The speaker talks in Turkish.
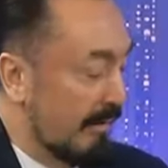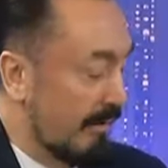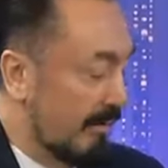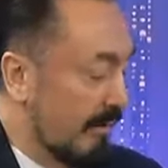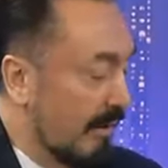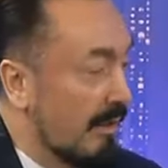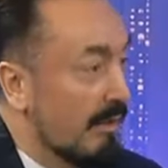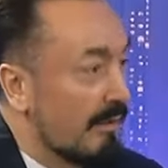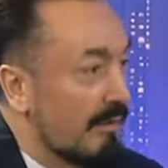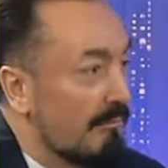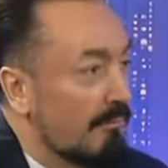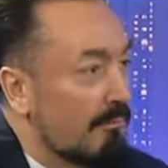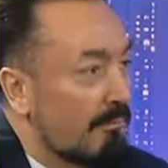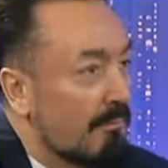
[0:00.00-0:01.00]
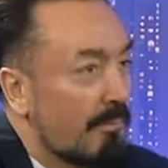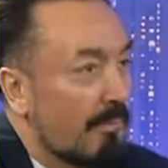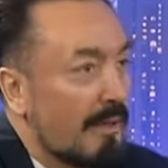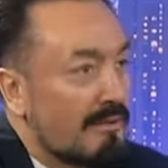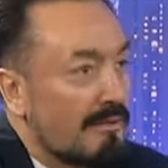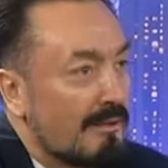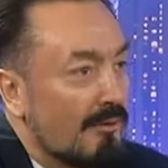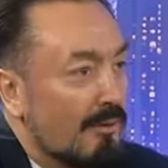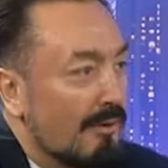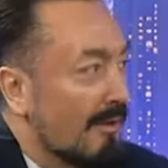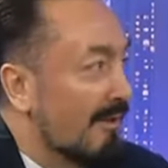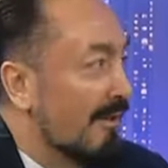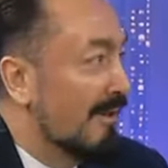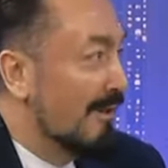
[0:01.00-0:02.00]
Yani başka
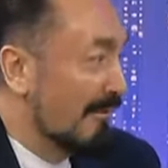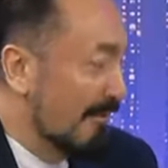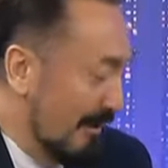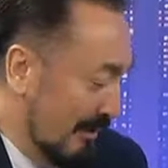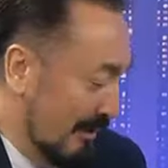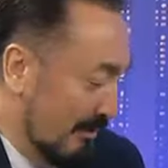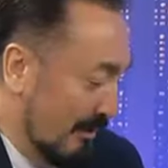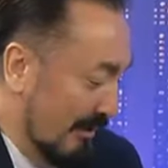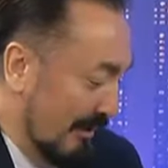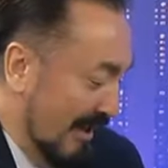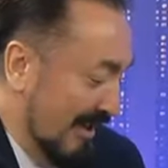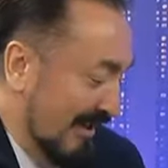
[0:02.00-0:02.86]
olaylar da var da şimdi